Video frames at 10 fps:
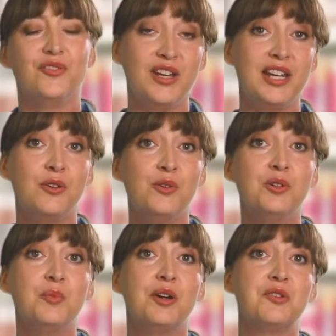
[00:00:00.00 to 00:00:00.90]
Wenn die
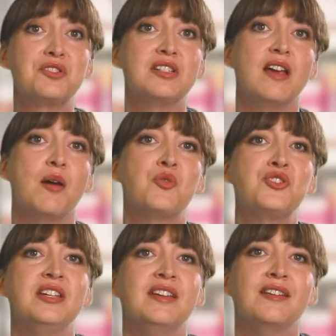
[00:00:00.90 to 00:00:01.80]
Kunden bei uns in die
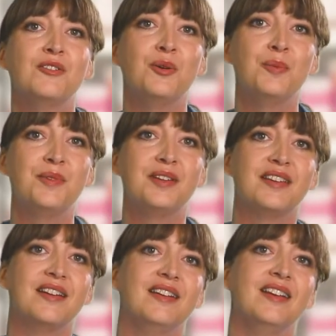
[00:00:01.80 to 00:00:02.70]
Apotheke kommen,
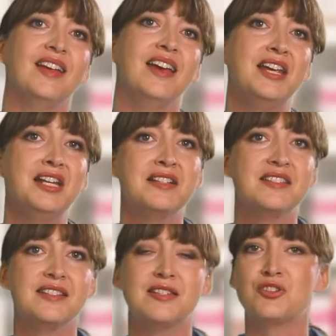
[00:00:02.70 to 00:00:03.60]
dann erinnern
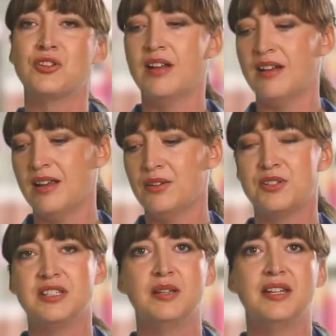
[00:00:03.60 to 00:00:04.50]
sie sich schon allein
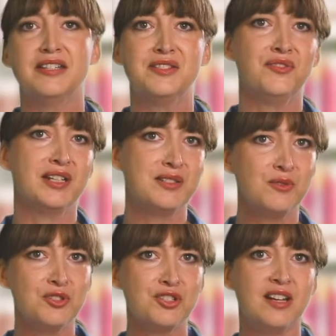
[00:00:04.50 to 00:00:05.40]
durch den
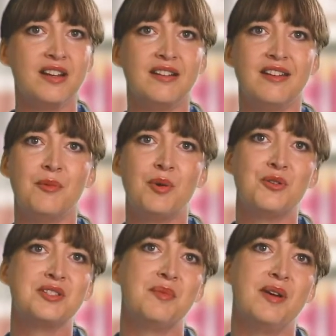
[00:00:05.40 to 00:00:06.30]
Desinfektionsständer, der bei
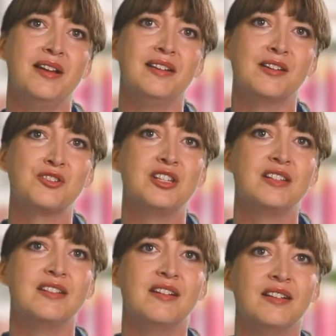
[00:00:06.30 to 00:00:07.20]
uns am Eingang
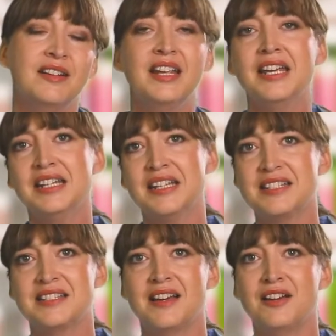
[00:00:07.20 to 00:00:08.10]
steht, daran,
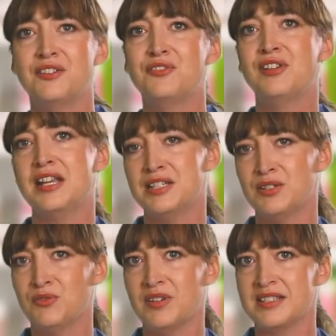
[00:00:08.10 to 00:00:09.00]
dass da vielleicht
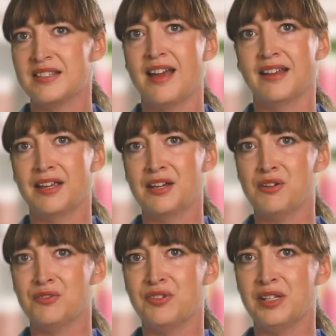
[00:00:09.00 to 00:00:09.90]
noch was
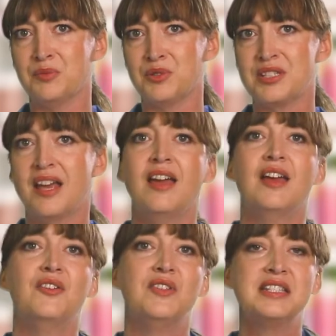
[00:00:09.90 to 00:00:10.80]
eingekauft werden muss.
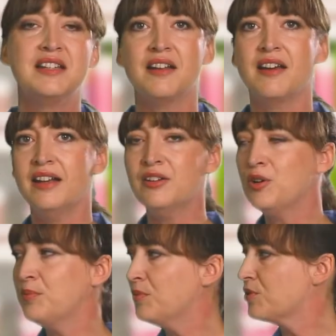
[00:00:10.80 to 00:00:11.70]
Wenn sie dann
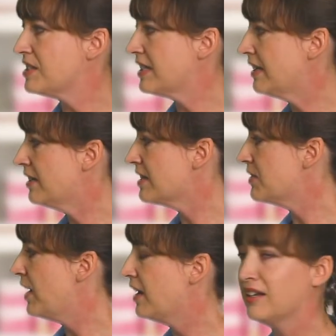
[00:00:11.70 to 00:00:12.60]
reinkommen und sehen, dass
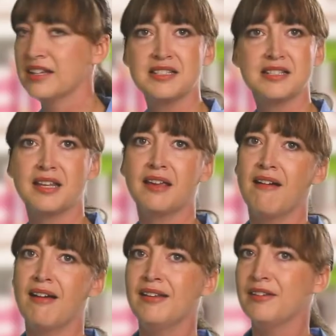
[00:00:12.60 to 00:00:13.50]
wir ein ganzes
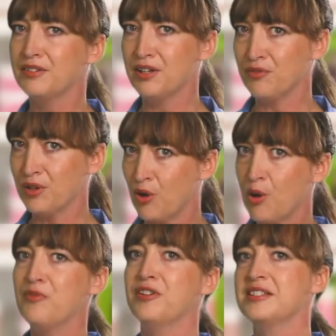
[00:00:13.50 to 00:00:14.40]
Regal dafür
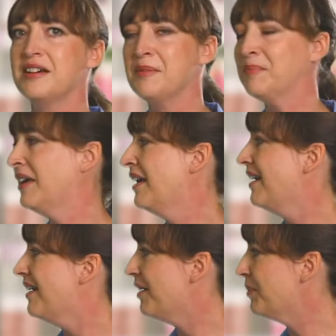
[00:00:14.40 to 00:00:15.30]
geopfert haben,
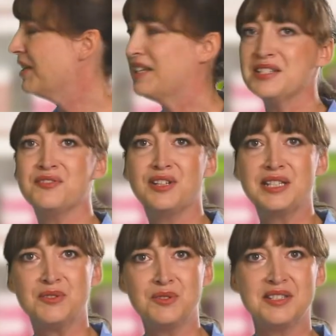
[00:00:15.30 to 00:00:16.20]
ähm, die
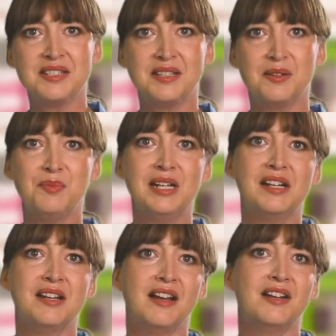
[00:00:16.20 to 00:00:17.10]

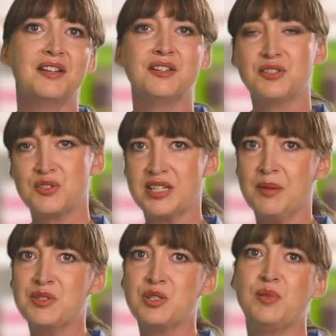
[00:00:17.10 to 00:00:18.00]
Desinfektionsmittel alle
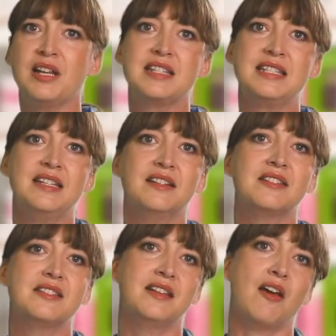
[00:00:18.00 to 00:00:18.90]
zusammen zu platzieren,
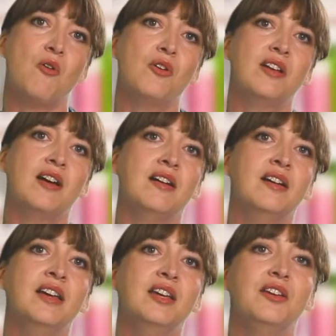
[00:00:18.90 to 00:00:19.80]
ist ihnen auch klar,
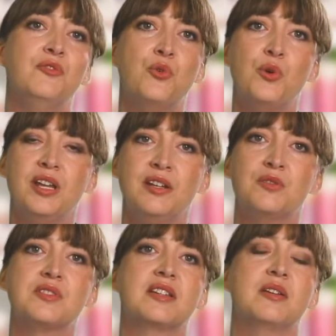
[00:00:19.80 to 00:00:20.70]
wohin
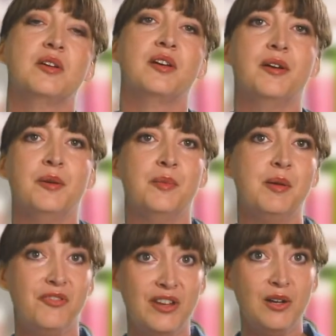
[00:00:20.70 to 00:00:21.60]
unsere ähm,
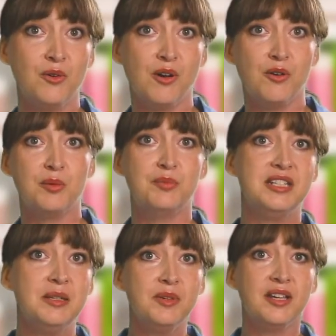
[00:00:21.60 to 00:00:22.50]
Empfehlung auch im
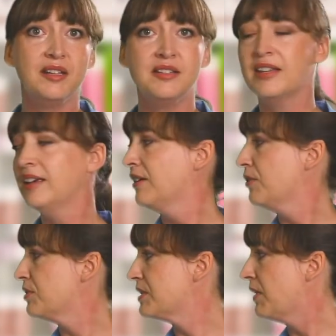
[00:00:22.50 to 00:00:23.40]
Team geht.
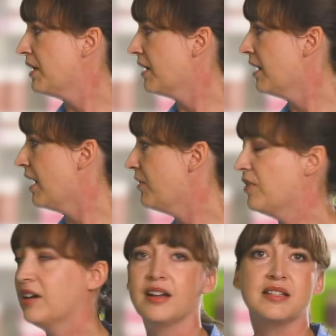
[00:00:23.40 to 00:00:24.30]
Und zwar dann
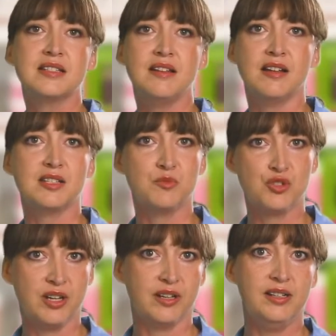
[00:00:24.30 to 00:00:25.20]
einfach ganz klar zum
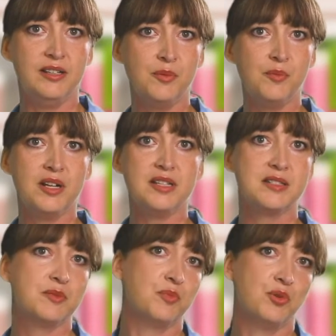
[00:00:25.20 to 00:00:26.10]
Sterilium
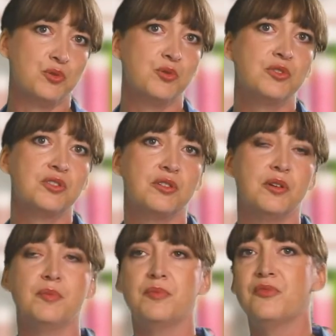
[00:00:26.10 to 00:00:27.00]
als Produkt,
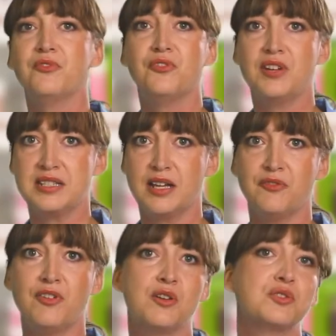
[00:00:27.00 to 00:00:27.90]
ähm, was
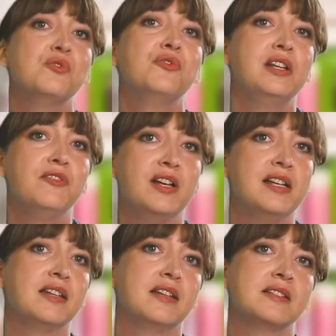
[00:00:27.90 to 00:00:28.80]
einfach auch so
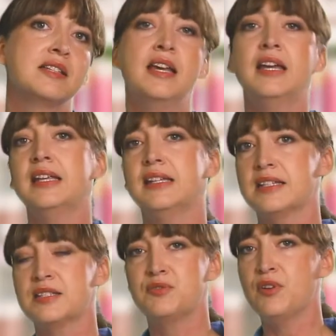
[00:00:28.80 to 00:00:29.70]
vielfältig ist,
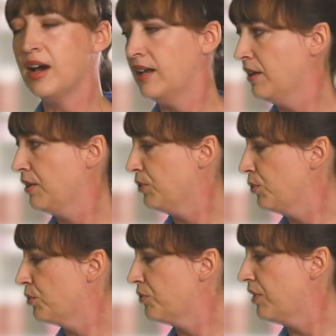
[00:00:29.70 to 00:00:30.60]
dass es für alle
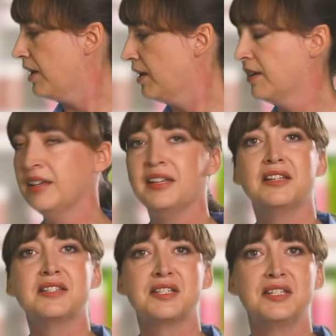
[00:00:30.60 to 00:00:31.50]
Notfälle
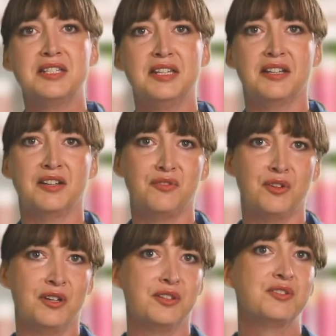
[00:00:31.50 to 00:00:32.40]
das Richtige
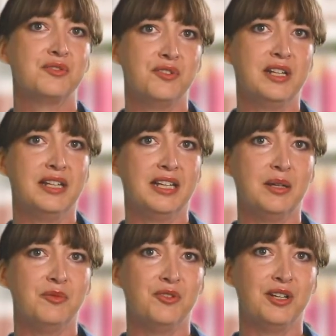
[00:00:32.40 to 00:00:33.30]
dafür zu finden
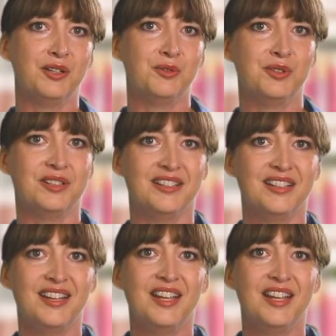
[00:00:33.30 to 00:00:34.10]
gibt für den Kunden.